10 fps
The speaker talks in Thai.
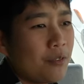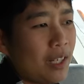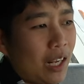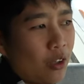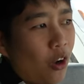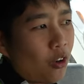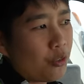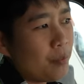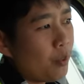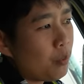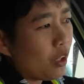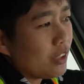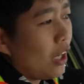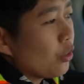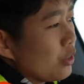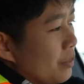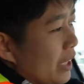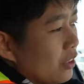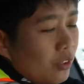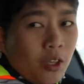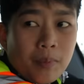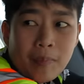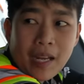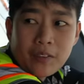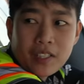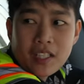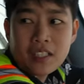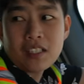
เวลาเราออกทริปปุ๊บเราก็จะเอา จี พี เอส ของเรามาแปะตรงนี้